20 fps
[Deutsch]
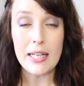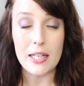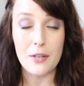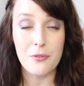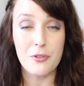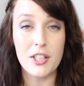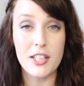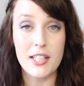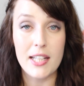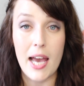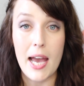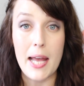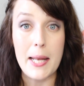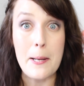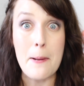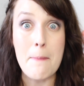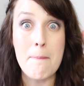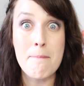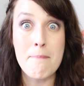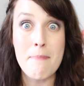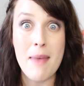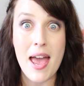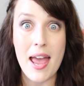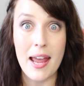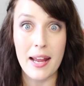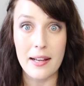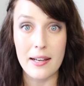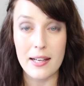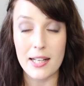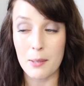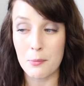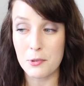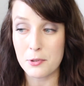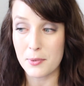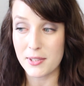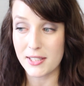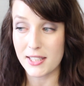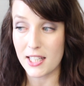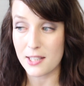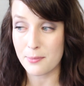Da findet ihr eine Menge, da
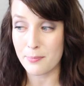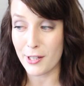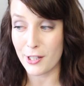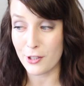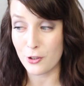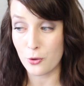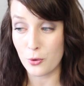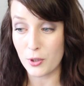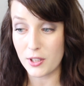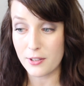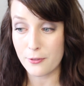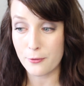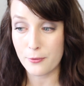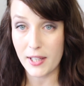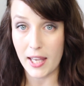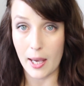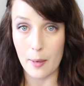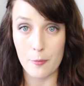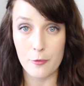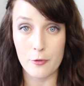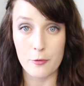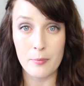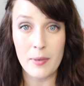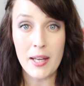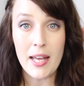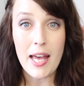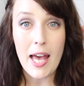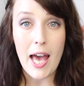muss man sich erstmal durchkämpfen.